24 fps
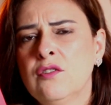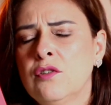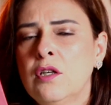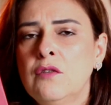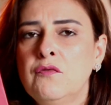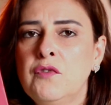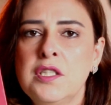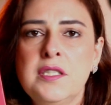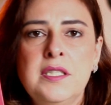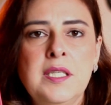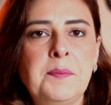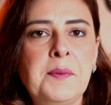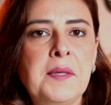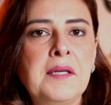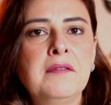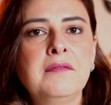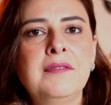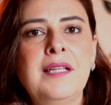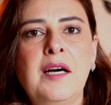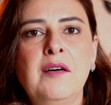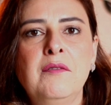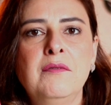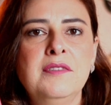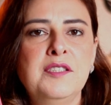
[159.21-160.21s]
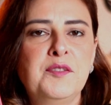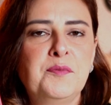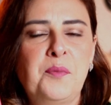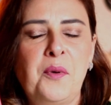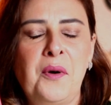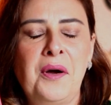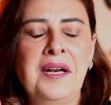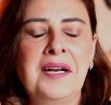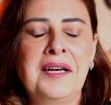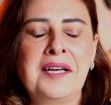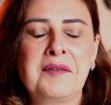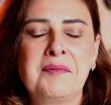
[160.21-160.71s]
Eu só não vou dizer para não dar um
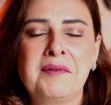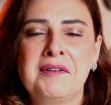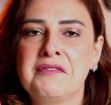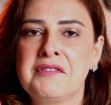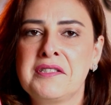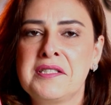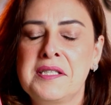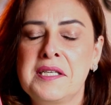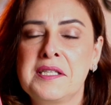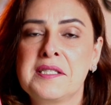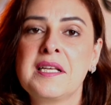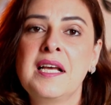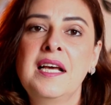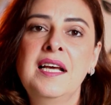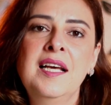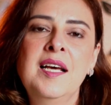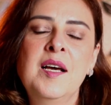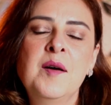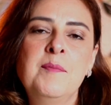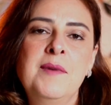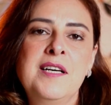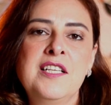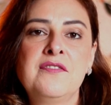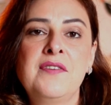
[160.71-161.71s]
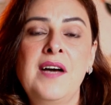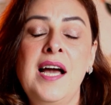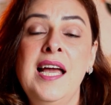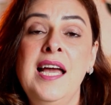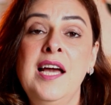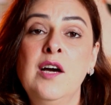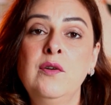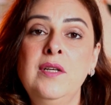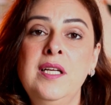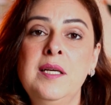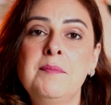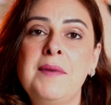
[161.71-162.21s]
spoiler aqui para vocês, mas vai
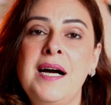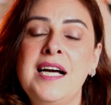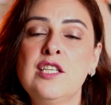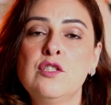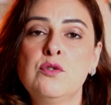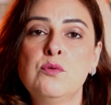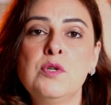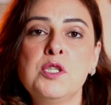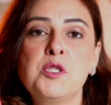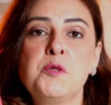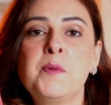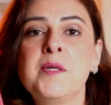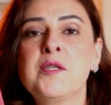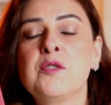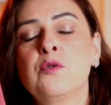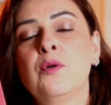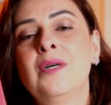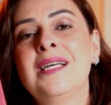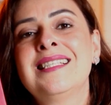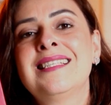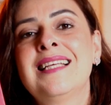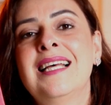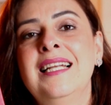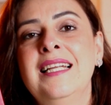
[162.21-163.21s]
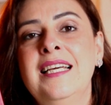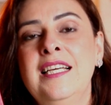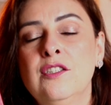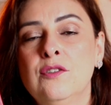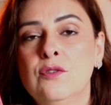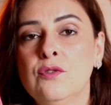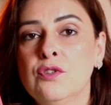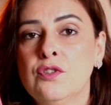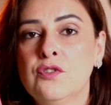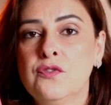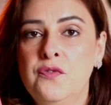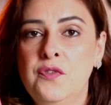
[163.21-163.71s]
reunir mais duas duas pessoas além
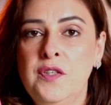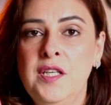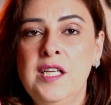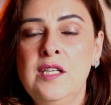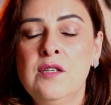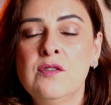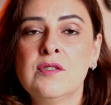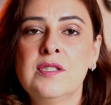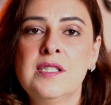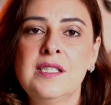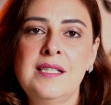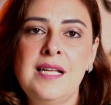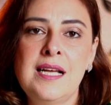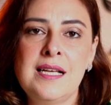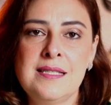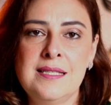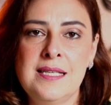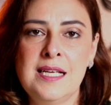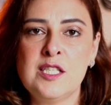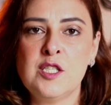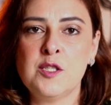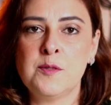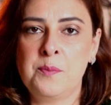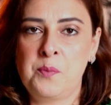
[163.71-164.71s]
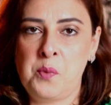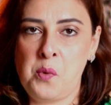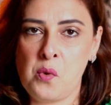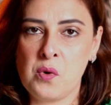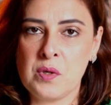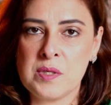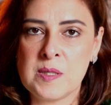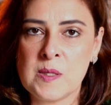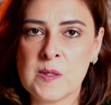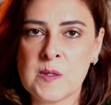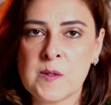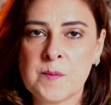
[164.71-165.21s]
dos filhos e das
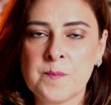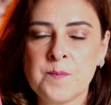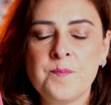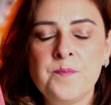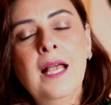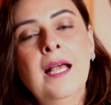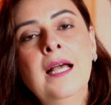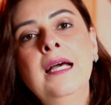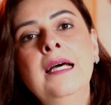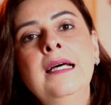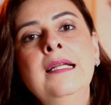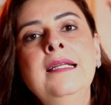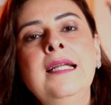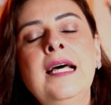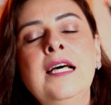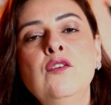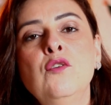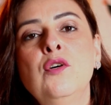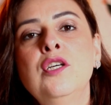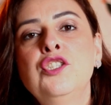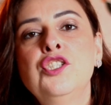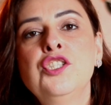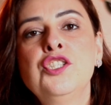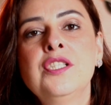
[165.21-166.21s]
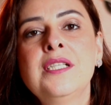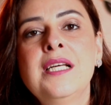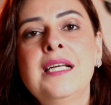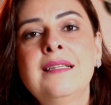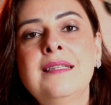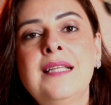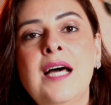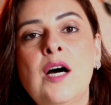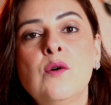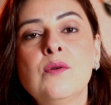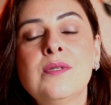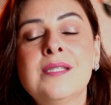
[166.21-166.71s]
esposas. Na noite de
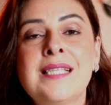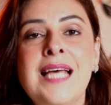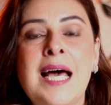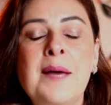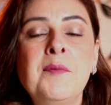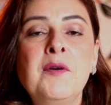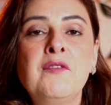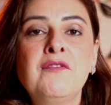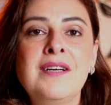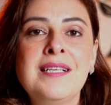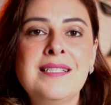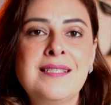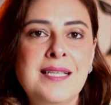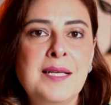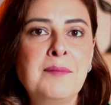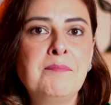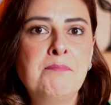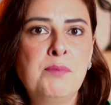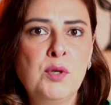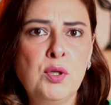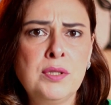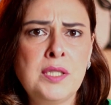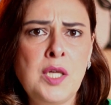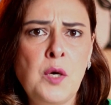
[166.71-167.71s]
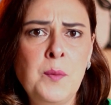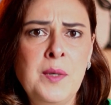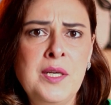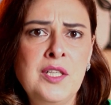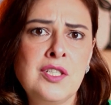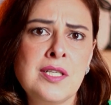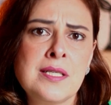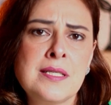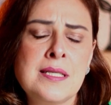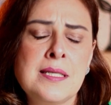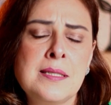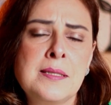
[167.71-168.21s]
Natal, Simon vai ser
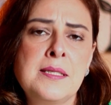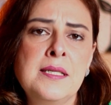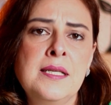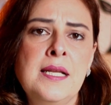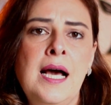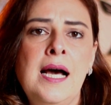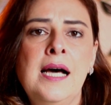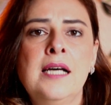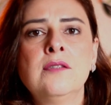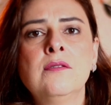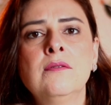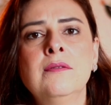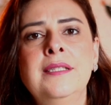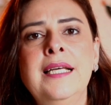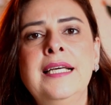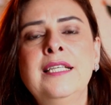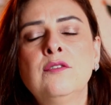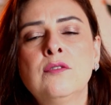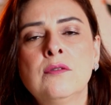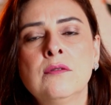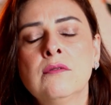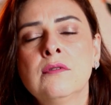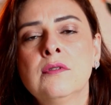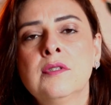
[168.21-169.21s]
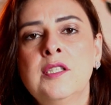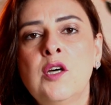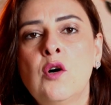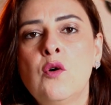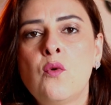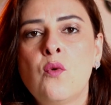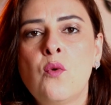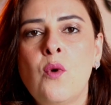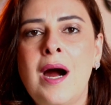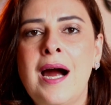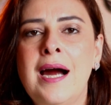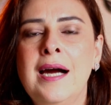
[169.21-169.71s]
brutalmente assassinado dentro do seu
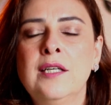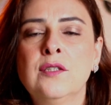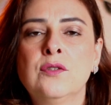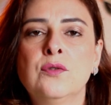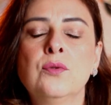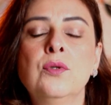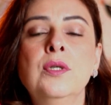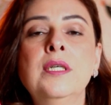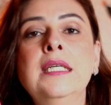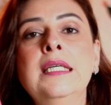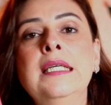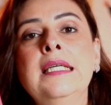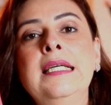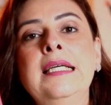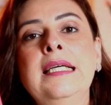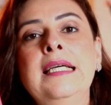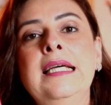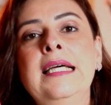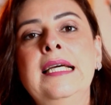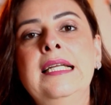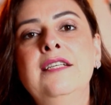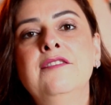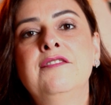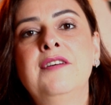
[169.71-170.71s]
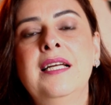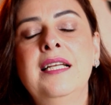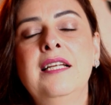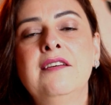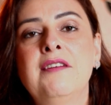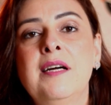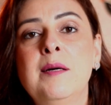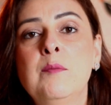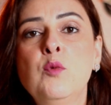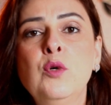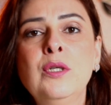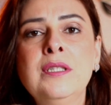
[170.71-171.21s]
quarto. Ele vai
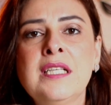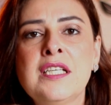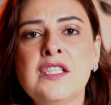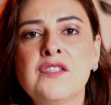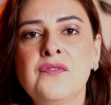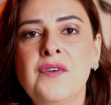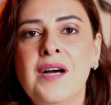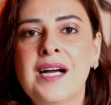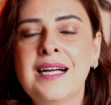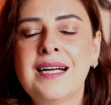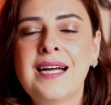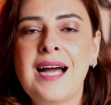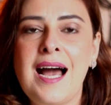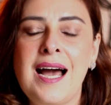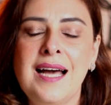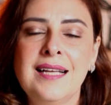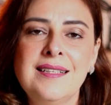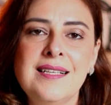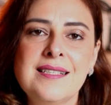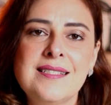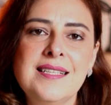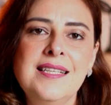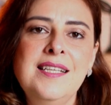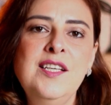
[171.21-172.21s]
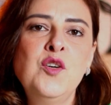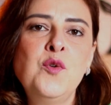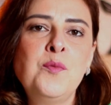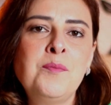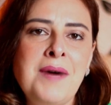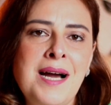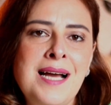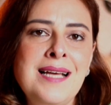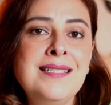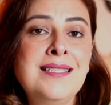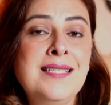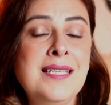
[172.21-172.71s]
levar muitas facadas e o
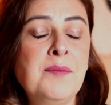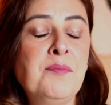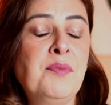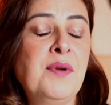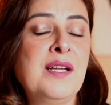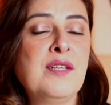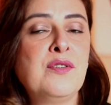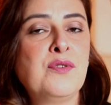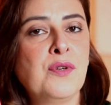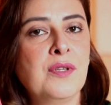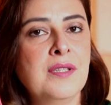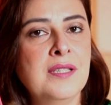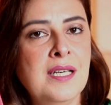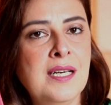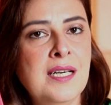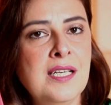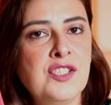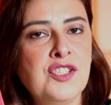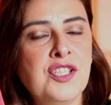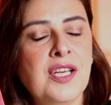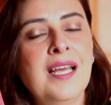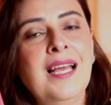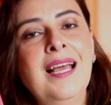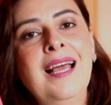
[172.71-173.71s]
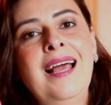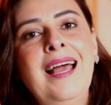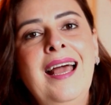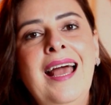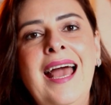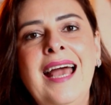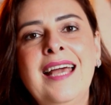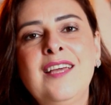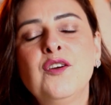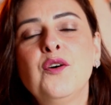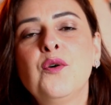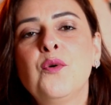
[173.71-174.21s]
mais impressionante
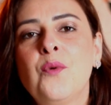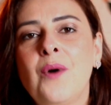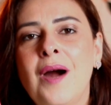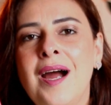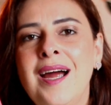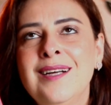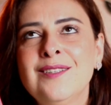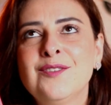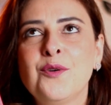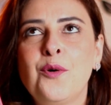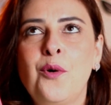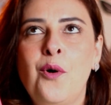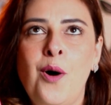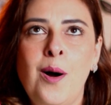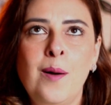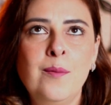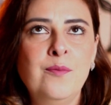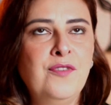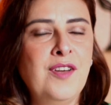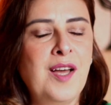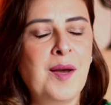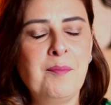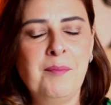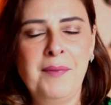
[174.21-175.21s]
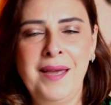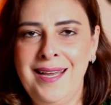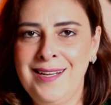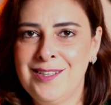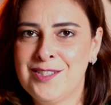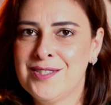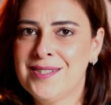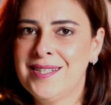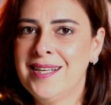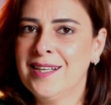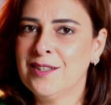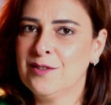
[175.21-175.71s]
é que o quarto,
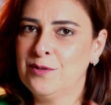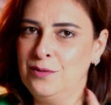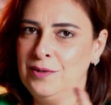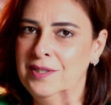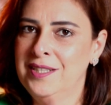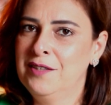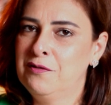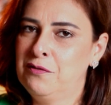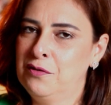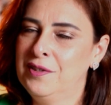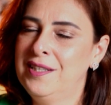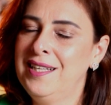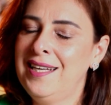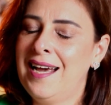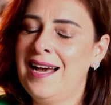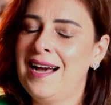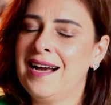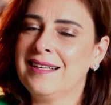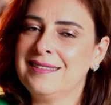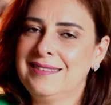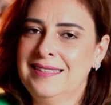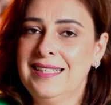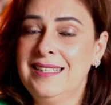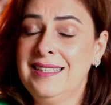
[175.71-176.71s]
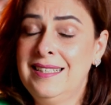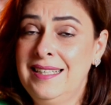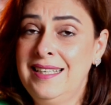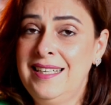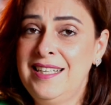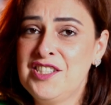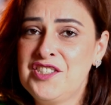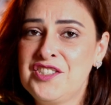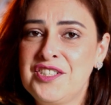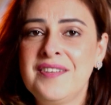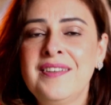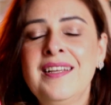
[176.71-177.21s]
obviamente sendo um livro de Agatha
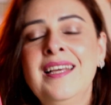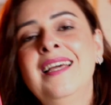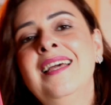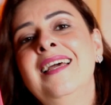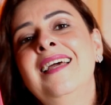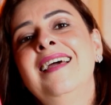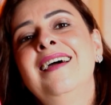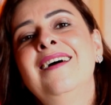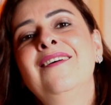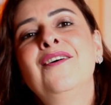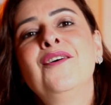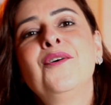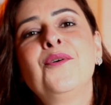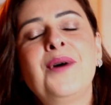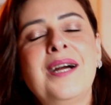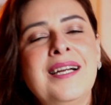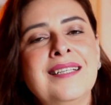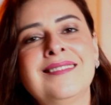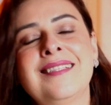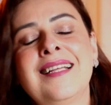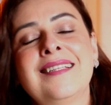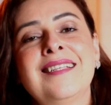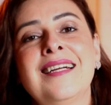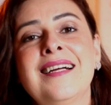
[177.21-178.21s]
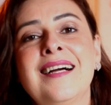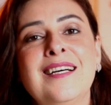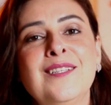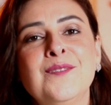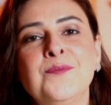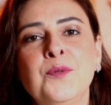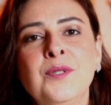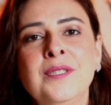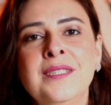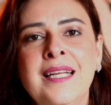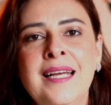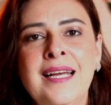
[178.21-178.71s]
Christie, o quarto está trancado
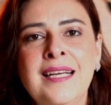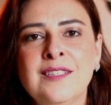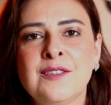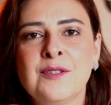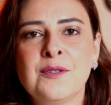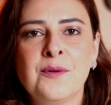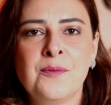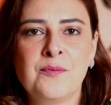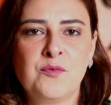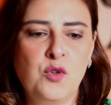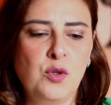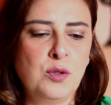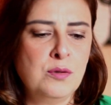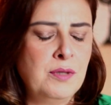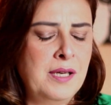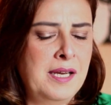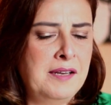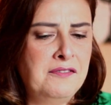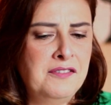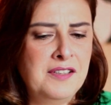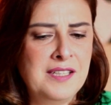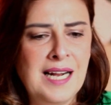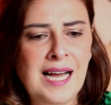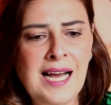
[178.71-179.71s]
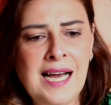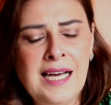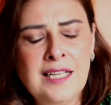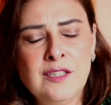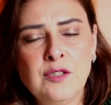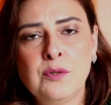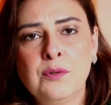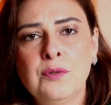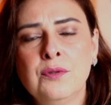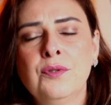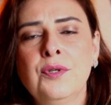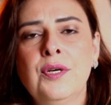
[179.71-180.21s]
por dentro, todo
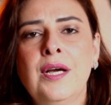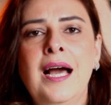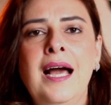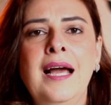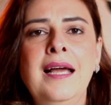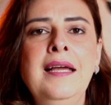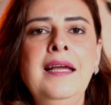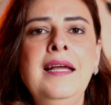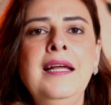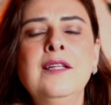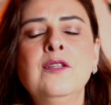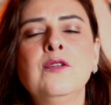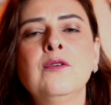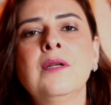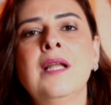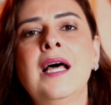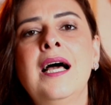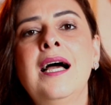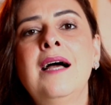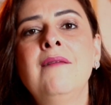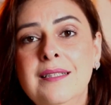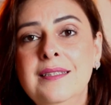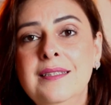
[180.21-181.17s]
revirado, tudo caído lá.